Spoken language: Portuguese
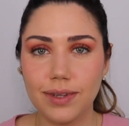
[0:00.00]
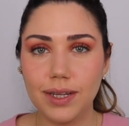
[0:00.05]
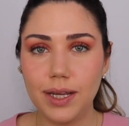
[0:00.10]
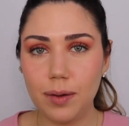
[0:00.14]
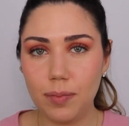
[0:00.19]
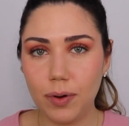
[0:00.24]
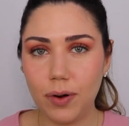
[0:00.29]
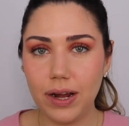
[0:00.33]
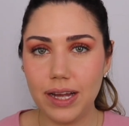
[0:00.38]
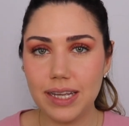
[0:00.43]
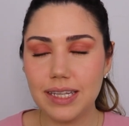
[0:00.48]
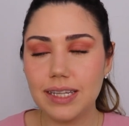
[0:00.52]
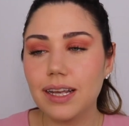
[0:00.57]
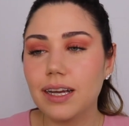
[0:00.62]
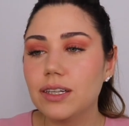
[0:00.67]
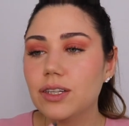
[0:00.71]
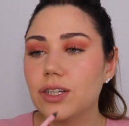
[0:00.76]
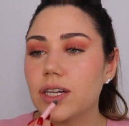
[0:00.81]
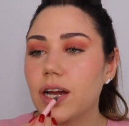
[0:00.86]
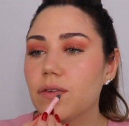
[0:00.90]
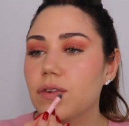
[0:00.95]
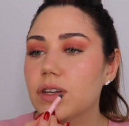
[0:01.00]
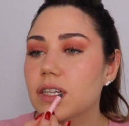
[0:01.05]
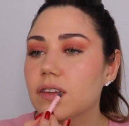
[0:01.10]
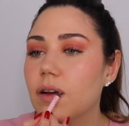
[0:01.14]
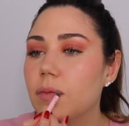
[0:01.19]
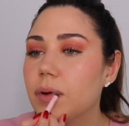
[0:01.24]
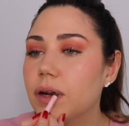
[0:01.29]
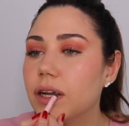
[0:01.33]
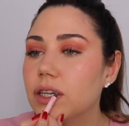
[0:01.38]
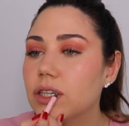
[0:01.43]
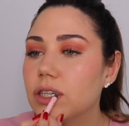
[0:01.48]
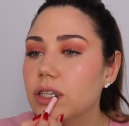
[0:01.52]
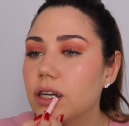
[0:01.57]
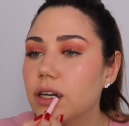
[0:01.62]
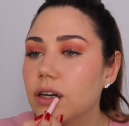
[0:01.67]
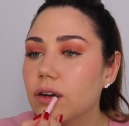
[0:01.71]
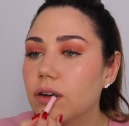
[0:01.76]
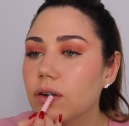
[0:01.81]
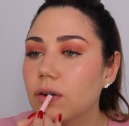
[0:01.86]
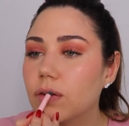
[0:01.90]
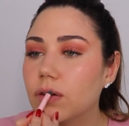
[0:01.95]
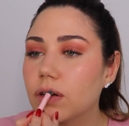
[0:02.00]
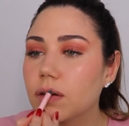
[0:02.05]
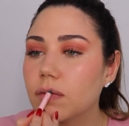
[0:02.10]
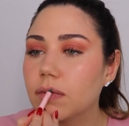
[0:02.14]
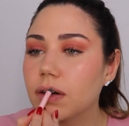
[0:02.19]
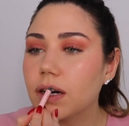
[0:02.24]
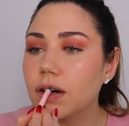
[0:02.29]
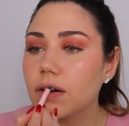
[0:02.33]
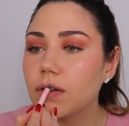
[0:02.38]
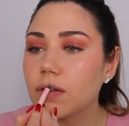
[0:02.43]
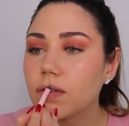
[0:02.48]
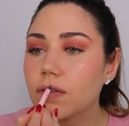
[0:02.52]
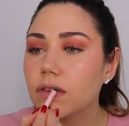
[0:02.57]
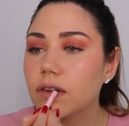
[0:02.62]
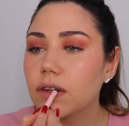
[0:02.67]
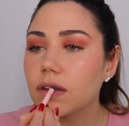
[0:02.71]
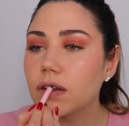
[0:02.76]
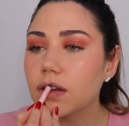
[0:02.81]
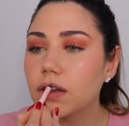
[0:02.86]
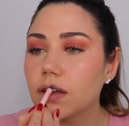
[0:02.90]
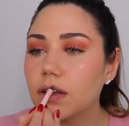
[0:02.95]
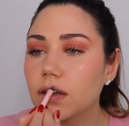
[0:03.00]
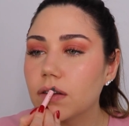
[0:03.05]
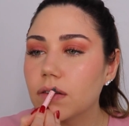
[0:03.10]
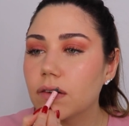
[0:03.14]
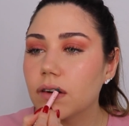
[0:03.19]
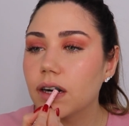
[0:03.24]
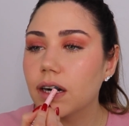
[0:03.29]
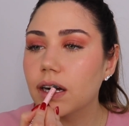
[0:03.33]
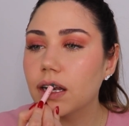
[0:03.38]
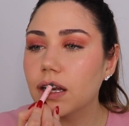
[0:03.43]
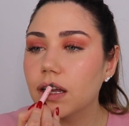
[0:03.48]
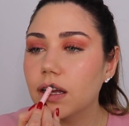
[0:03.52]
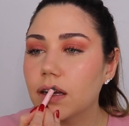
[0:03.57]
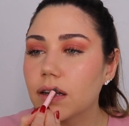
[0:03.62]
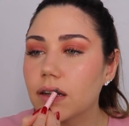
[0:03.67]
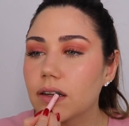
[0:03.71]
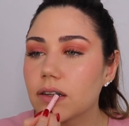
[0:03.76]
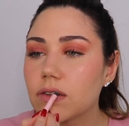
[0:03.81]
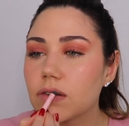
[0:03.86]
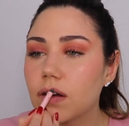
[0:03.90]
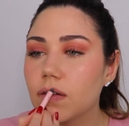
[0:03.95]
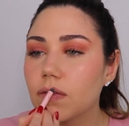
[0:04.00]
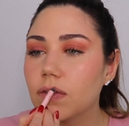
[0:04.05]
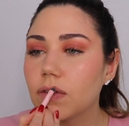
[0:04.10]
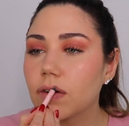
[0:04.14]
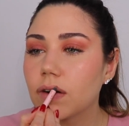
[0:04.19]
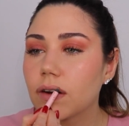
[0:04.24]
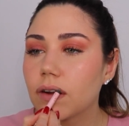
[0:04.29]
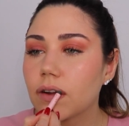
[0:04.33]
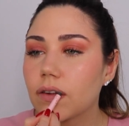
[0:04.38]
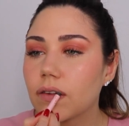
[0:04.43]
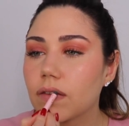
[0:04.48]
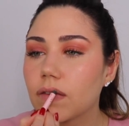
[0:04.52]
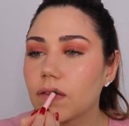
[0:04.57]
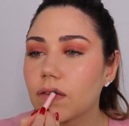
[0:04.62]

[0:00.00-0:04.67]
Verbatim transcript: E pro restante, aí você vai preencher normal, seguindo a linha da sua boca.